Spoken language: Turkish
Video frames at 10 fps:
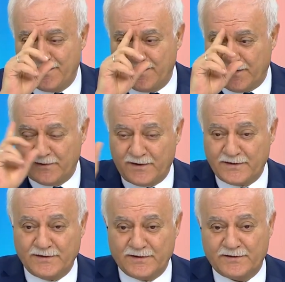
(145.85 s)
E,
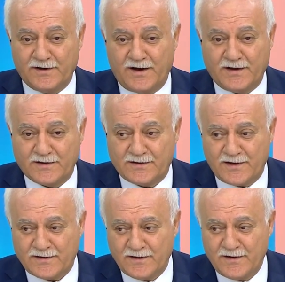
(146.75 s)
Allah'ın indirdiği
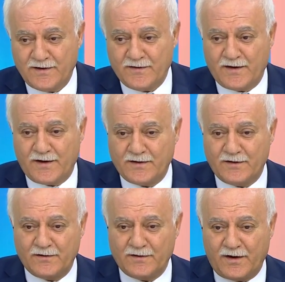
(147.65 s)
ayetler
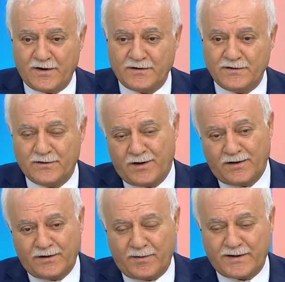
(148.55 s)
yani aynı
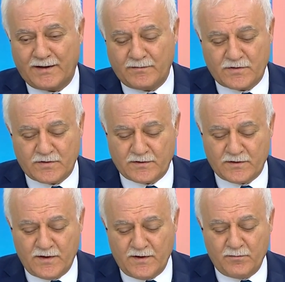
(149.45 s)
anlama gelmiştir.